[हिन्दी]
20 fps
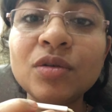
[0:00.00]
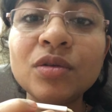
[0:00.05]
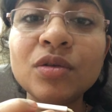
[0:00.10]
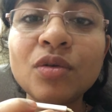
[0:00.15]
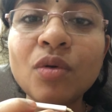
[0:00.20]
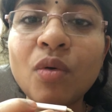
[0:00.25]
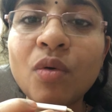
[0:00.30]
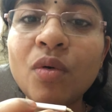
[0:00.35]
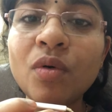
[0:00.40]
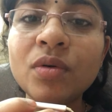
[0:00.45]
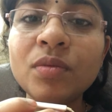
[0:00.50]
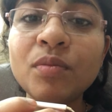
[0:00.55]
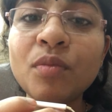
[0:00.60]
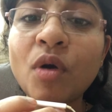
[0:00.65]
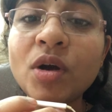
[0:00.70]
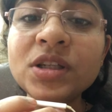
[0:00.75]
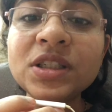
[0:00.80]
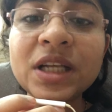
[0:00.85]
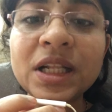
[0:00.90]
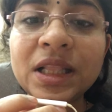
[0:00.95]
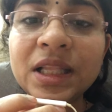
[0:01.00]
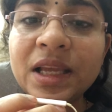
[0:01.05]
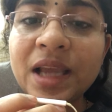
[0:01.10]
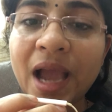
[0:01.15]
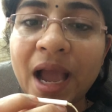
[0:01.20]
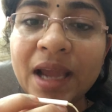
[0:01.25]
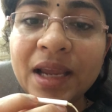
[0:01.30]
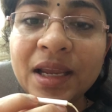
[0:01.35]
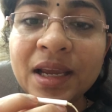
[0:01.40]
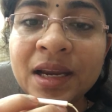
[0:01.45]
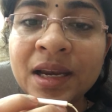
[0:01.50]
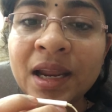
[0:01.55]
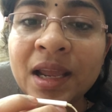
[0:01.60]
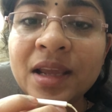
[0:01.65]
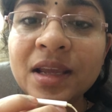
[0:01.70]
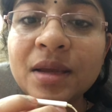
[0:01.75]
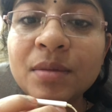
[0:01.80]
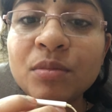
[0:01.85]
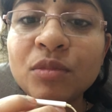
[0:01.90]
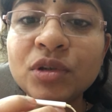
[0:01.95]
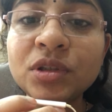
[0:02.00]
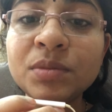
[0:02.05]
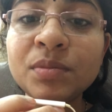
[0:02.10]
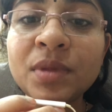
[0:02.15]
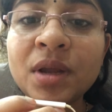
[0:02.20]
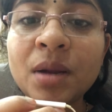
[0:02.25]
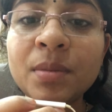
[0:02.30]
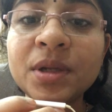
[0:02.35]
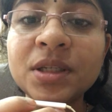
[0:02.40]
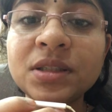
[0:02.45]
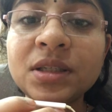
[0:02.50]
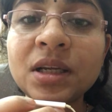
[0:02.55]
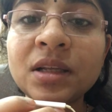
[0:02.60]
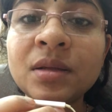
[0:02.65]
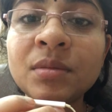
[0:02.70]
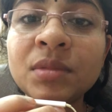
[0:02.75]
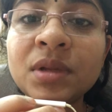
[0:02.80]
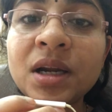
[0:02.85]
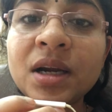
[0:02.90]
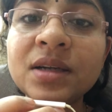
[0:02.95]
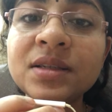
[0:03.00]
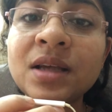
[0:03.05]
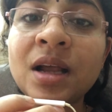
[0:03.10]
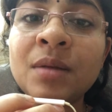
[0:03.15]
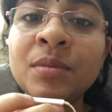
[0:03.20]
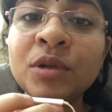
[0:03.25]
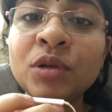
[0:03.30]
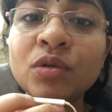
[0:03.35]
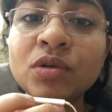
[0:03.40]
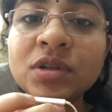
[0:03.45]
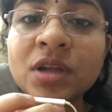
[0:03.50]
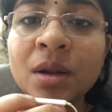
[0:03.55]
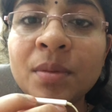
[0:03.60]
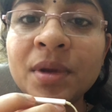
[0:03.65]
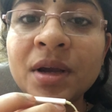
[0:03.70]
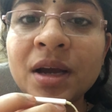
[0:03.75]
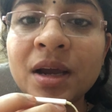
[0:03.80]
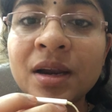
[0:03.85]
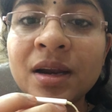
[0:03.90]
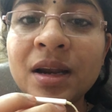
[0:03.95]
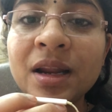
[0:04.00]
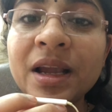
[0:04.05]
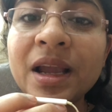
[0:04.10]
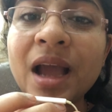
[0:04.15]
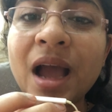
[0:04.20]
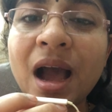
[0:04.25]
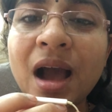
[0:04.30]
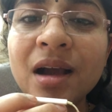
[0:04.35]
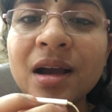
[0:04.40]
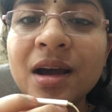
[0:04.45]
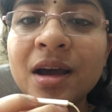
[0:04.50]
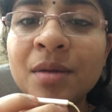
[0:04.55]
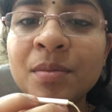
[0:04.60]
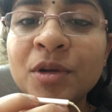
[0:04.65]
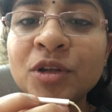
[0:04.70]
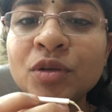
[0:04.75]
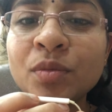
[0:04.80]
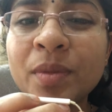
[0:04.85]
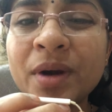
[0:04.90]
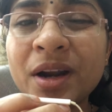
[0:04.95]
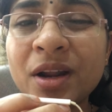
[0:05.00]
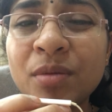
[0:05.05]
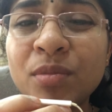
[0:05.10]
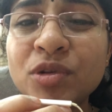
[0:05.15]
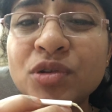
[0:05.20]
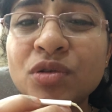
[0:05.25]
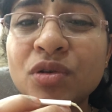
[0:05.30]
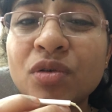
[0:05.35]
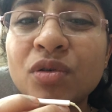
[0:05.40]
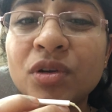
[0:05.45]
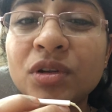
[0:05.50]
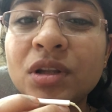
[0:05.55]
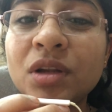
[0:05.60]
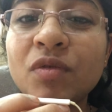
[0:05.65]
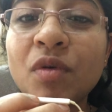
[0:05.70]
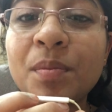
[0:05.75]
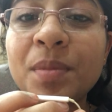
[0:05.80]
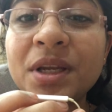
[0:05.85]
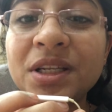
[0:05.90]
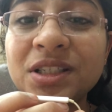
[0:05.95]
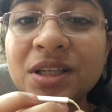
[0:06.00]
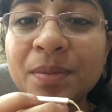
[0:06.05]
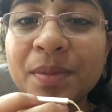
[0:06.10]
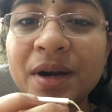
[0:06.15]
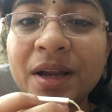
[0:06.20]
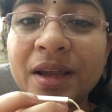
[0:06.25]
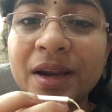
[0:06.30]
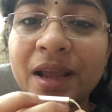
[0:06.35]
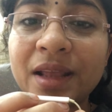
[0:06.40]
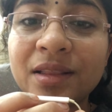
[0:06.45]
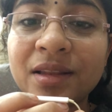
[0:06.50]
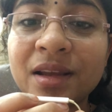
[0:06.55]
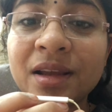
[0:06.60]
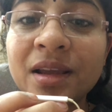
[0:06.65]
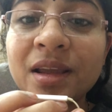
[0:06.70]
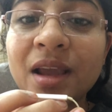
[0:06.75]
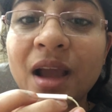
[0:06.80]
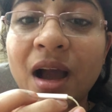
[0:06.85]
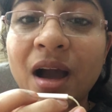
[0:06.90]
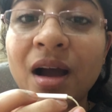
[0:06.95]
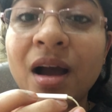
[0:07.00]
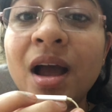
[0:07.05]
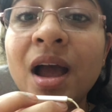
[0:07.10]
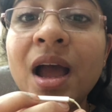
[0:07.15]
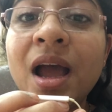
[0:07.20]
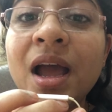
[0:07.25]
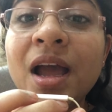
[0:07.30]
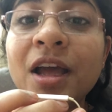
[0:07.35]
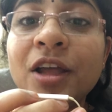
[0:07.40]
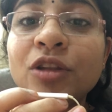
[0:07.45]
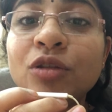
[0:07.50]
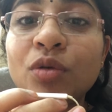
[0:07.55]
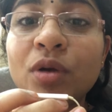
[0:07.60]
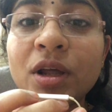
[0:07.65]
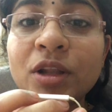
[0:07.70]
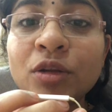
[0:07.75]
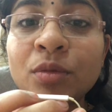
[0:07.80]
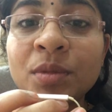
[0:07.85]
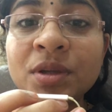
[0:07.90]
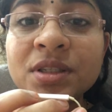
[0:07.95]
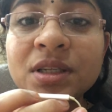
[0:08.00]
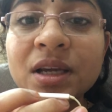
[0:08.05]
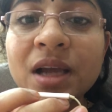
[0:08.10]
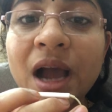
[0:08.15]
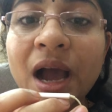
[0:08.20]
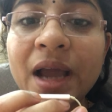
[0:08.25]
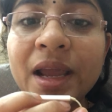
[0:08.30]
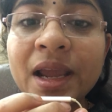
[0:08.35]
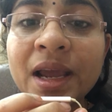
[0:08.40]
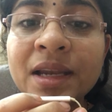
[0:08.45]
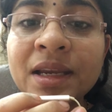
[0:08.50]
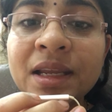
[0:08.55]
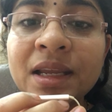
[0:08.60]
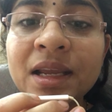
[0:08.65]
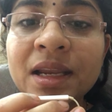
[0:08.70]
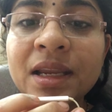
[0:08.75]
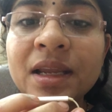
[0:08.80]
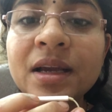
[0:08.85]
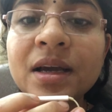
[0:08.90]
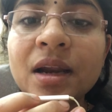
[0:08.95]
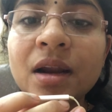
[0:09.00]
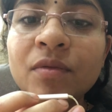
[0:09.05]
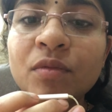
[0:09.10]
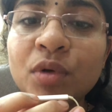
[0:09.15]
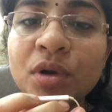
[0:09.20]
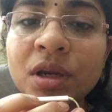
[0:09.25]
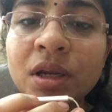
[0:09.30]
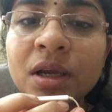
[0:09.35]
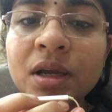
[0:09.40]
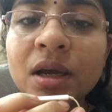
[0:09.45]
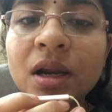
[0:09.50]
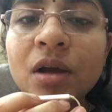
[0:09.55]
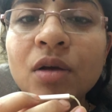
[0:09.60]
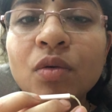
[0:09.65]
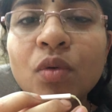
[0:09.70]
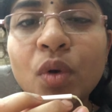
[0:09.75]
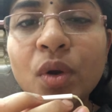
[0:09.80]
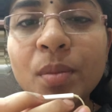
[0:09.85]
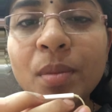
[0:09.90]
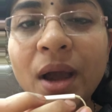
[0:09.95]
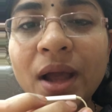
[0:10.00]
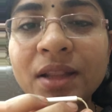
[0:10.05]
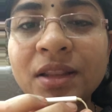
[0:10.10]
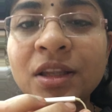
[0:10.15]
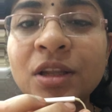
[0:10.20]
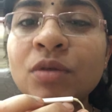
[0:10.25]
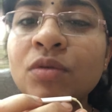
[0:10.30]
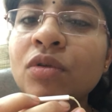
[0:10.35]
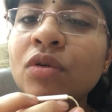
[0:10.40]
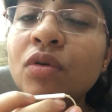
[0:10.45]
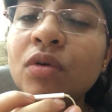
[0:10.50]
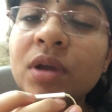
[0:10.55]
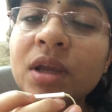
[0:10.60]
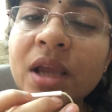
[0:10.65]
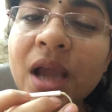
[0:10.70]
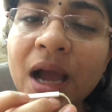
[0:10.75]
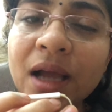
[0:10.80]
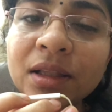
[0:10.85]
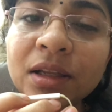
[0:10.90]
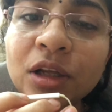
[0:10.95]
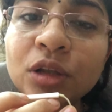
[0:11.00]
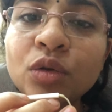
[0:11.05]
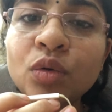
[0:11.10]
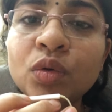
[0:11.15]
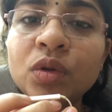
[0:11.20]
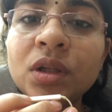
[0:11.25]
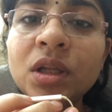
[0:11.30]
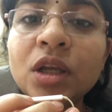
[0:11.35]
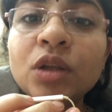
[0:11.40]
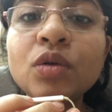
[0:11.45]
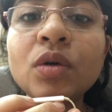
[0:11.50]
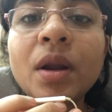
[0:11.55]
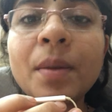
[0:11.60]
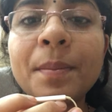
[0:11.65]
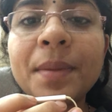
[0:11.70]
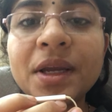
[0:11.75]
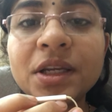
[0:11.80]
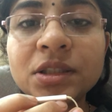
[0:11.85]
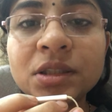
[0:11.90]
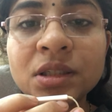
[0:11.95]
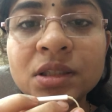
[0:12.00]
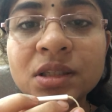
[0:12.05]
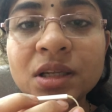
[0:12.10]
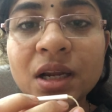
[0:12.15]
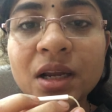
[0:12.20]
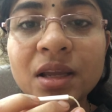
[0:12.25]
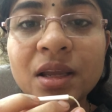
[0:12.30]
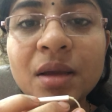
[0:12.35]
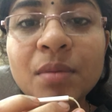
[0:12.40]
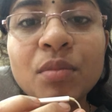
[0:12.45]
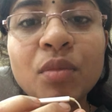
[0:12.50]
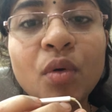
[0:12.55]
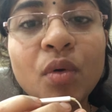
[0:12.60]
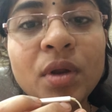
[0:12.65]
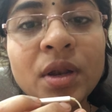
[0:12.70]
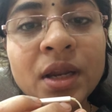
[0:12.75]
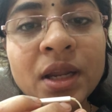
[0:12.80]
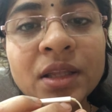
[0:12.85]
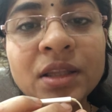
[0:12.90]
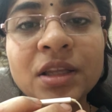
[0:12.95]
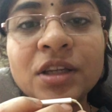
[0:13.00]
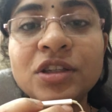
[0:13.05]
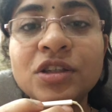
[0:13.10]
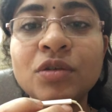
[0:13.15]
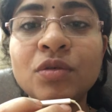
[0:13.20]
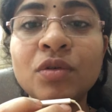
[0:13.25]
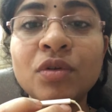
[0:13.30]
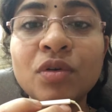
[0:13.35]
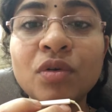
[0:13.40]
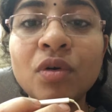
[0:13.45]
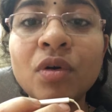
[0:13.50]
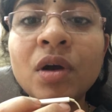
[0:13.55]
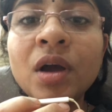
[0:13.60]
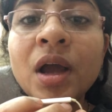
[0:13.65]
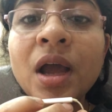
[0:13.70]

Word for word: दो बहुत जल्दी आई है नहीं कि मेरा बच्चा एकदम डेढ़ साल में दो साल में करने लगे हाँ घर में जो बड़े बुज़ुर्ग होते हैं वो पीछे पड़े रहते हैं कि हाँ थोड़ा तुमने सिखाया नहीं ये नहीं करा वो नहीं करा कोई बात नहीं उन लोग की आदत होती है थोड़ा पेशेंस रखिए बोलने दीजिए उनको